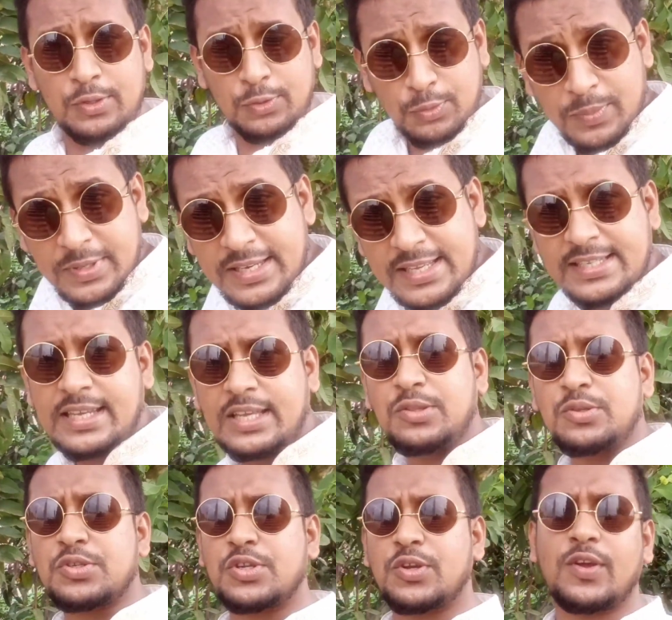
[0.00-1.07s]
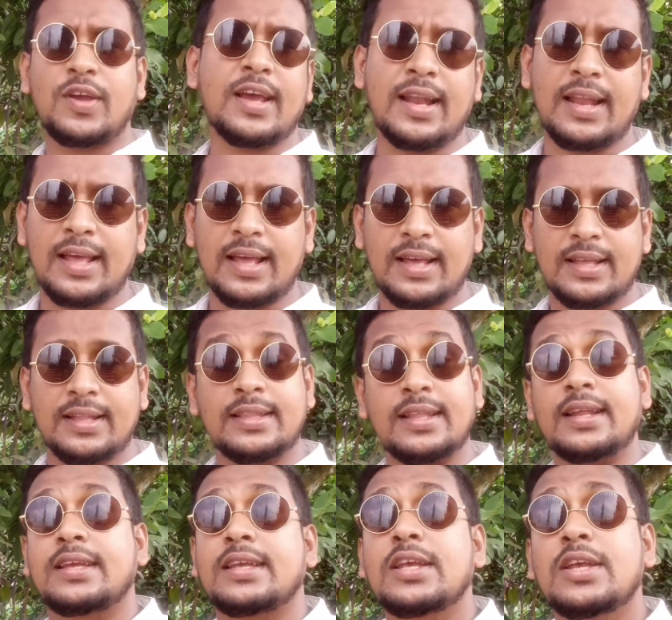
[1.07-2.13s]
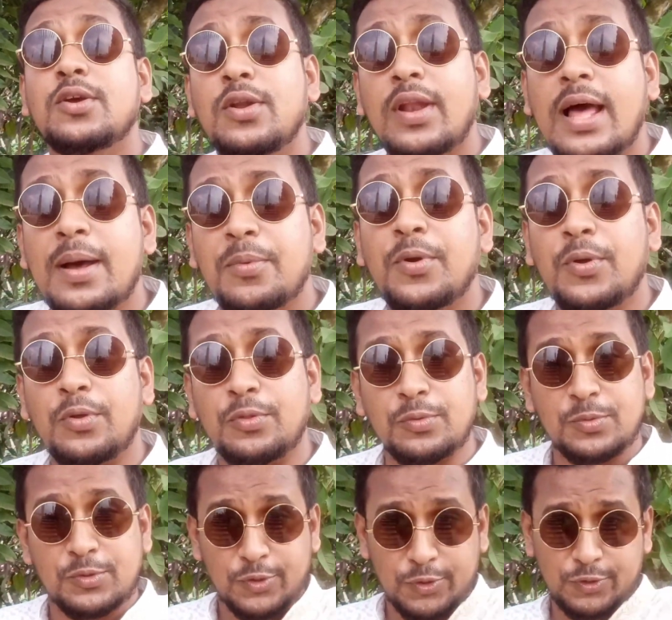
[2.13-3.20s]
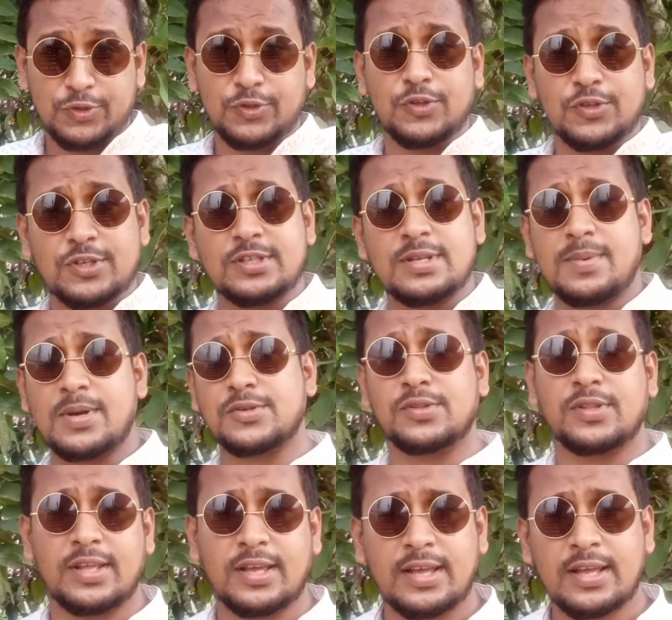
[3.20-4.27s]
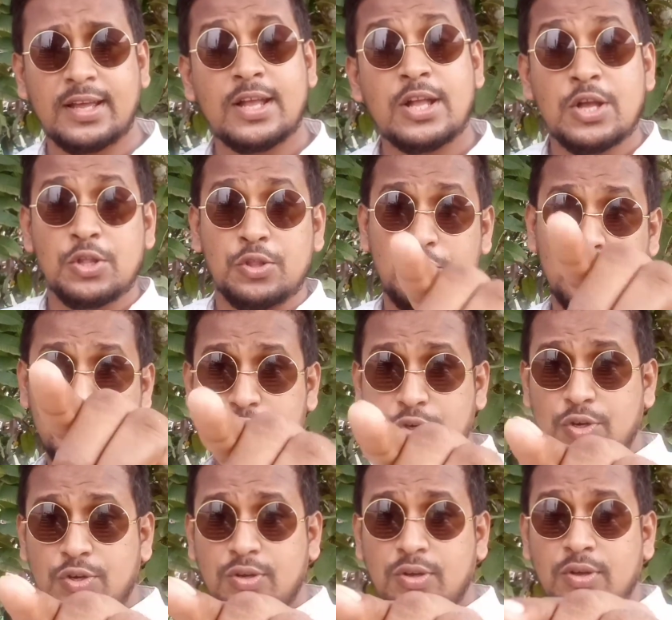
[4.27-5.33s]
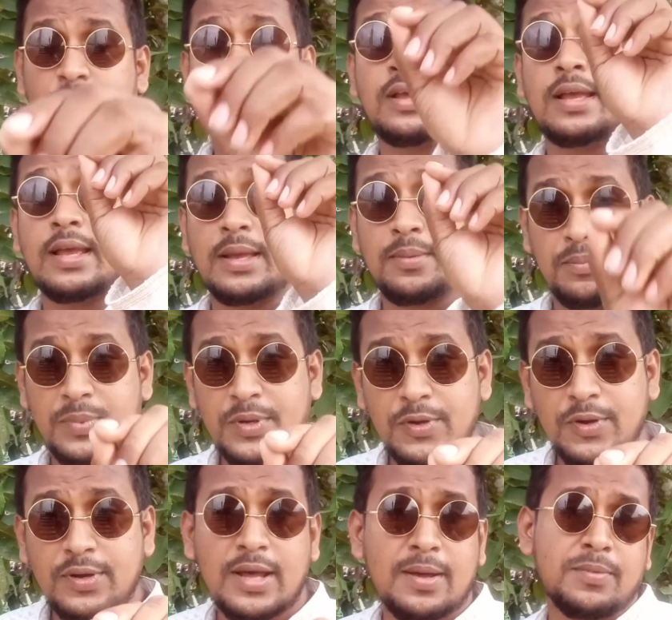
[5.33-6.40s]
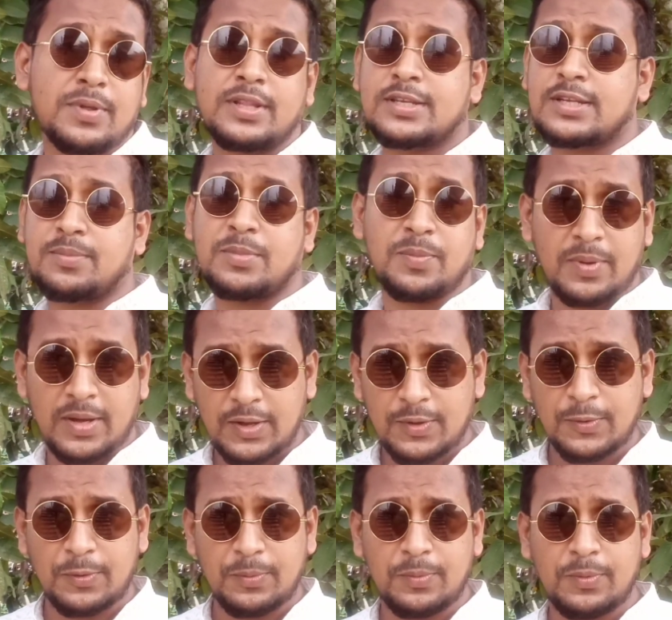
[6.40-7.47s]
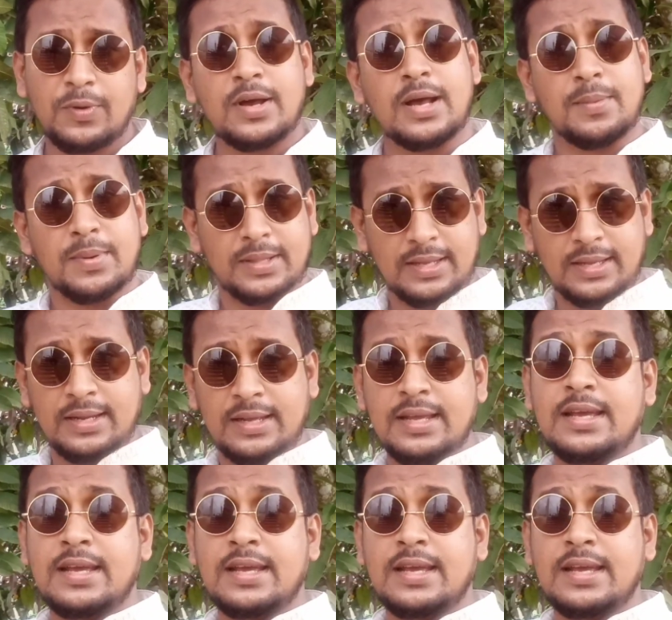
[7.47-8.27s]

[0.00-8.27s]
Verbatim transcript: তুমি নিজেই দোষী হয়ে গেলা তাহলে কী লাভ হইলো তুমি সংসদ সদস্য যে বাসন দেয়া দর্শক ভিডিওটা আপনাদের সামনে প্লে করব আমাদের